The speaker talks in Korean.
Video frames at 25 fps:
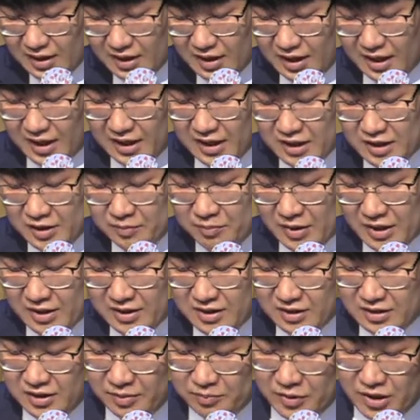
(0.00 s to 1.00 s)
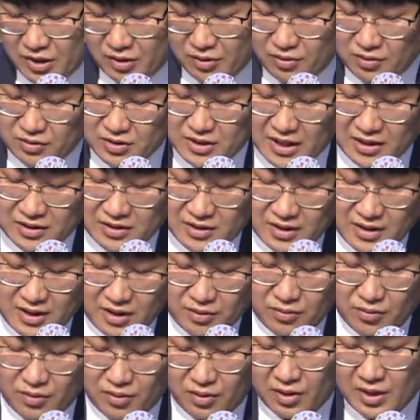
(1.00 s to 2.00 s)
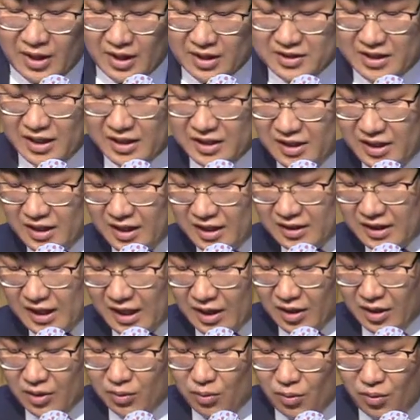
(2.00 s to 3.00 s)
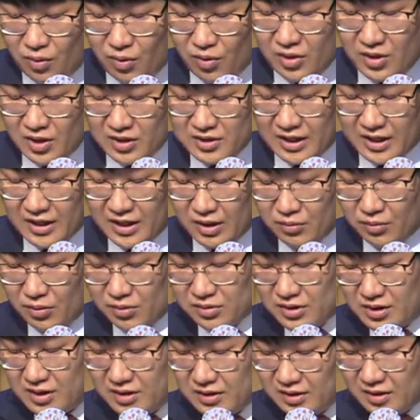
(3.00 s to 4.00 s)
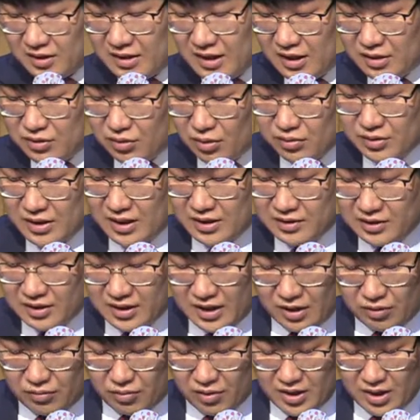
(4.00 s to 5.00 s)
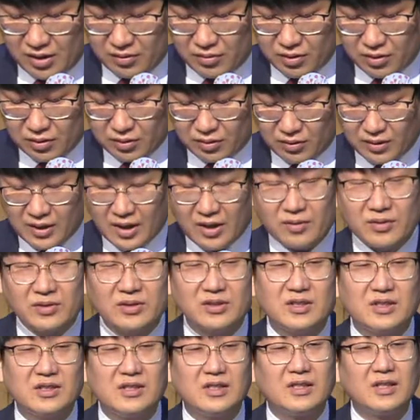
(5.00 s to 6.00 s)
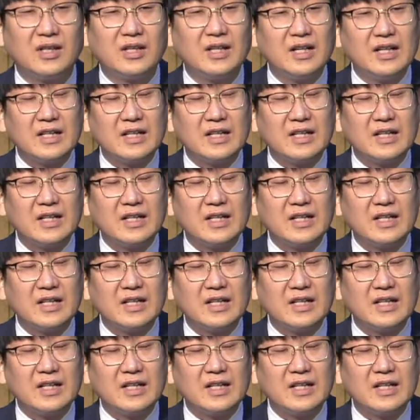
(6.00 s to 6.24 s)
하나님만을 섬기기로 작정하고 자기가 나하고 자란 곳을 떠나 조상들의 고향으로 돌아온들